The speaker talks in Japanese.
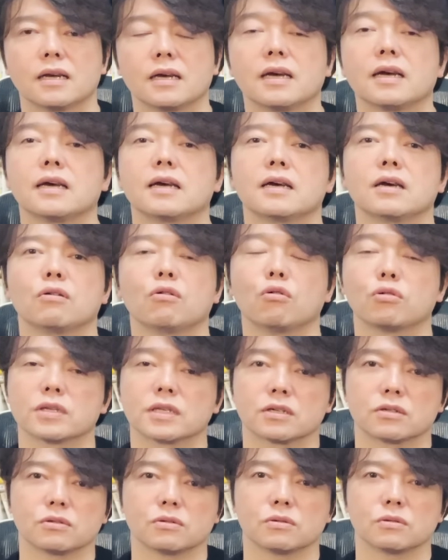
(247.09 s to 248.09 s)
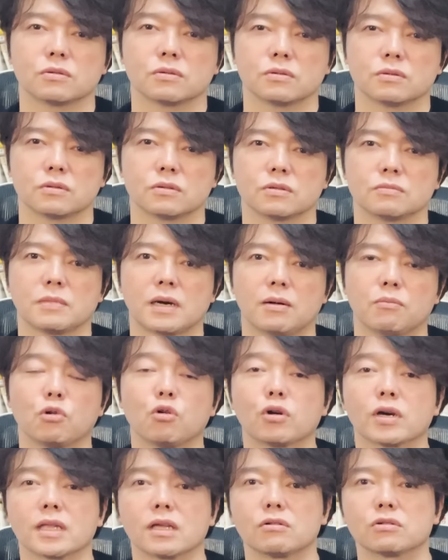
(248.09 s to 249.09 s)
えー、大きく、まあ
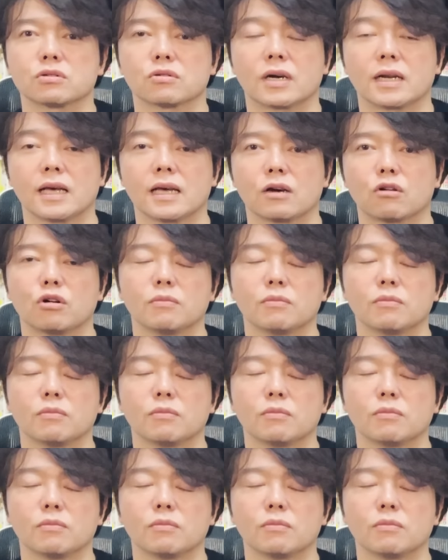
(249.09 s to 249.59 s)
儲けてる人がね、